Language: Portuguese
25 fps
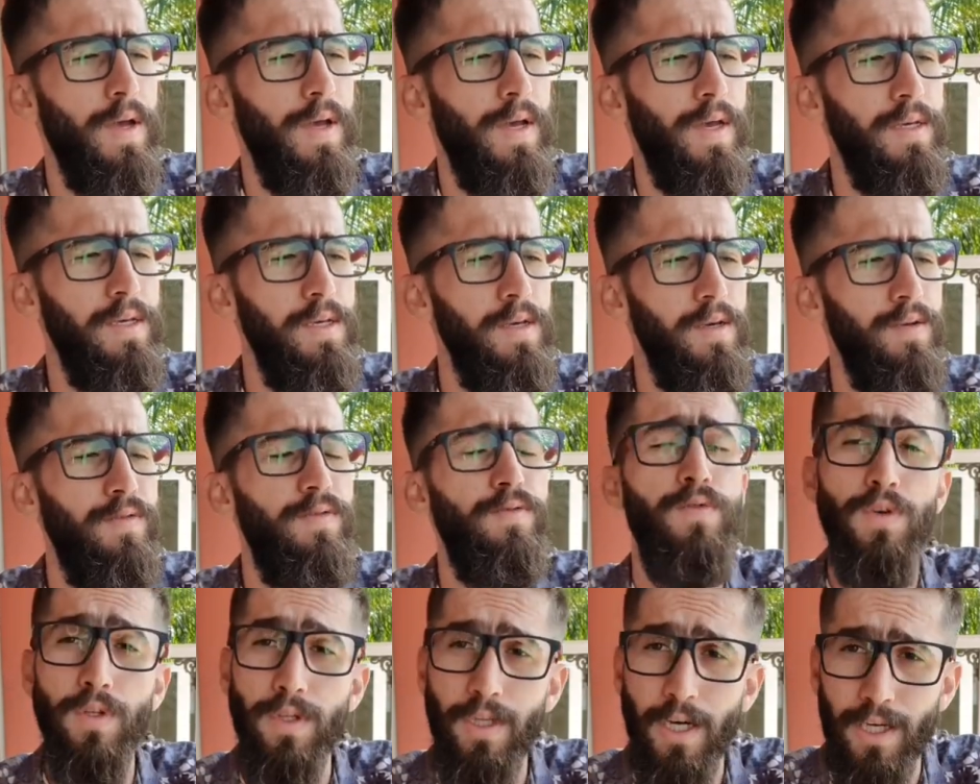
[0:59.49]
E
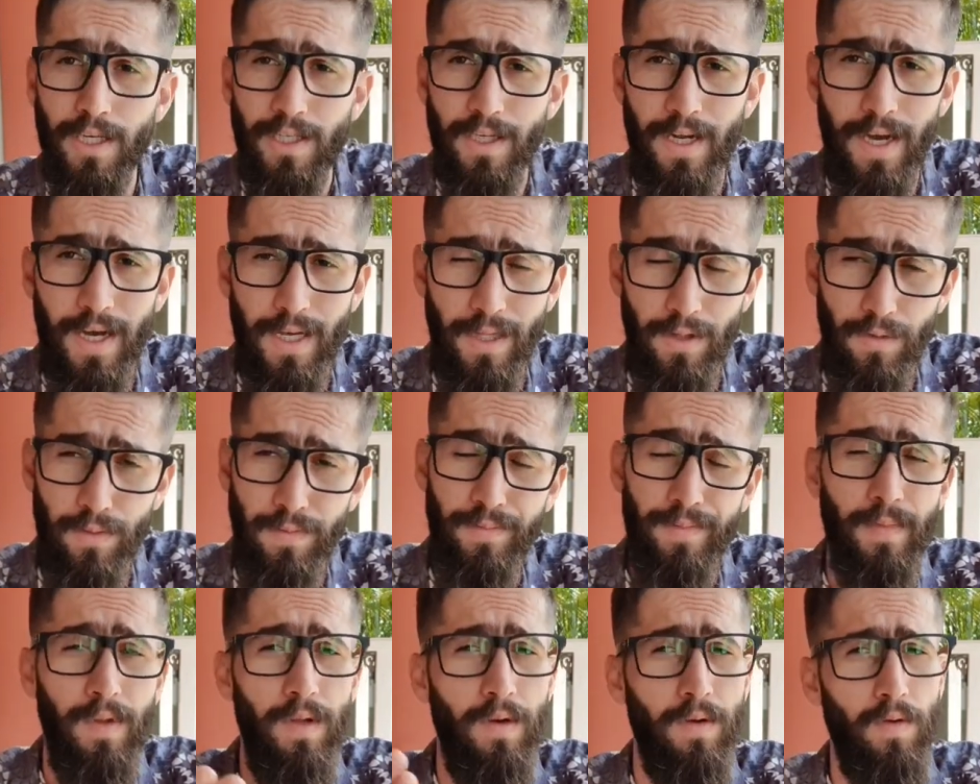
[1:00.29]
fui taxado,
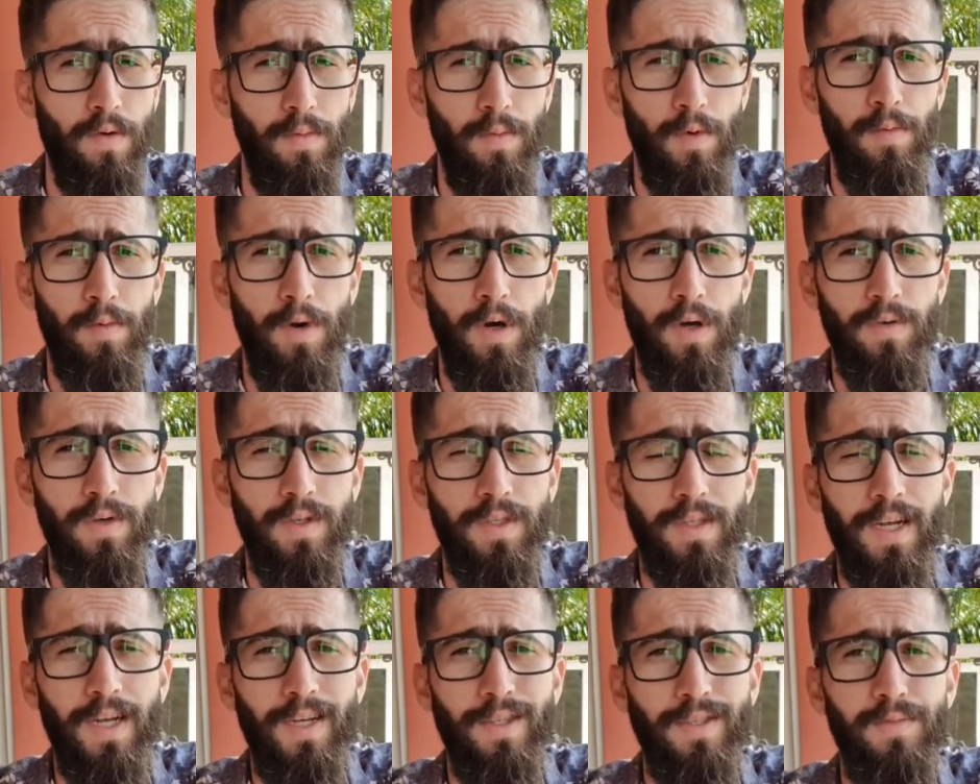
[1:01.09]
como eu moro no
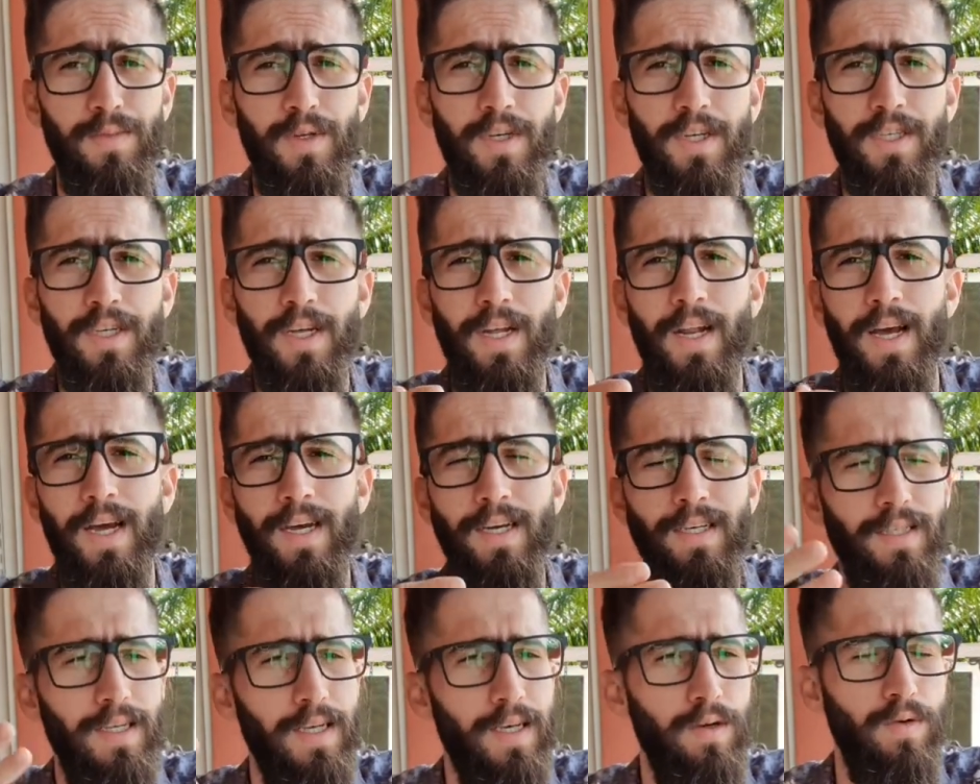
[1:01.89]
estado de Minas
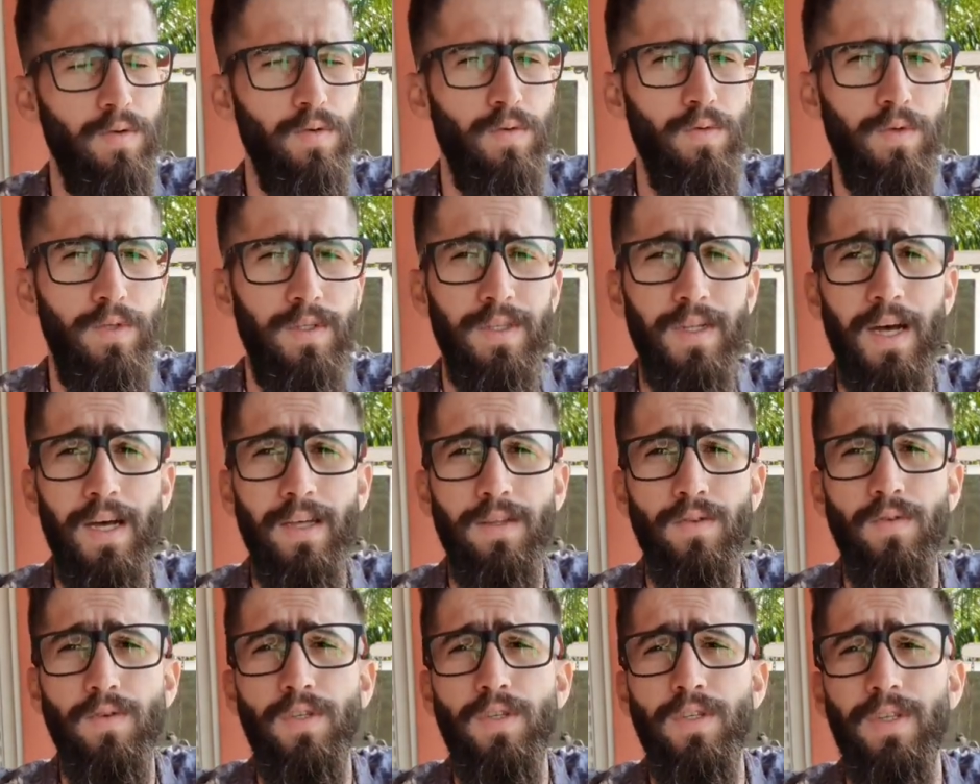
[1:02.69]
Gerais, é o
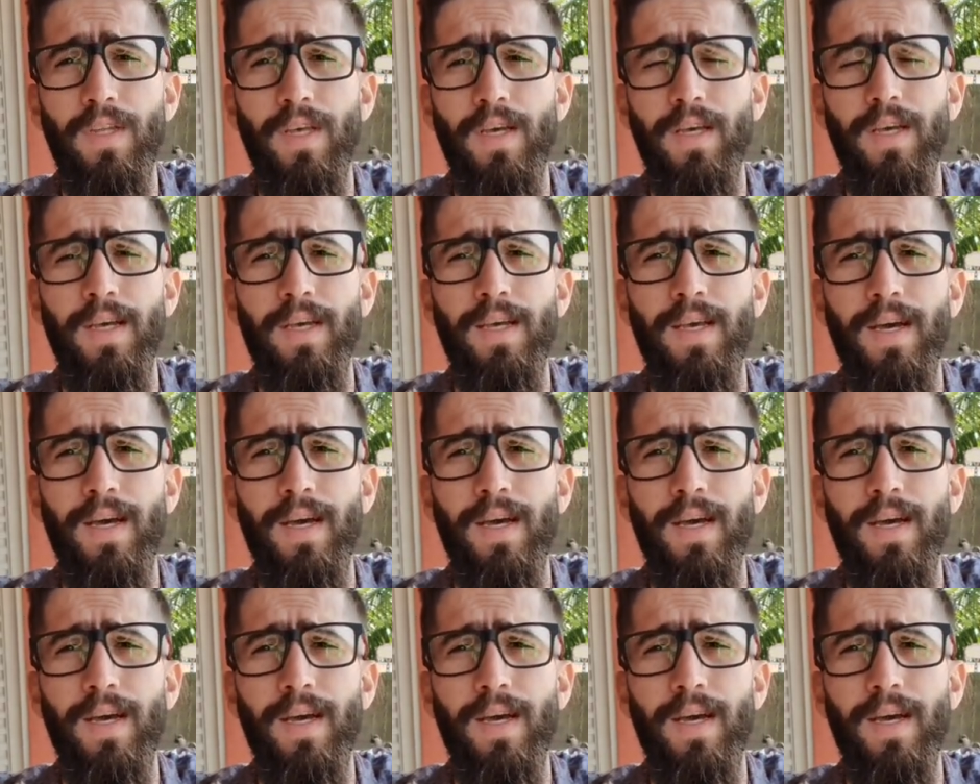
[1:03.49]
estado onde tem aí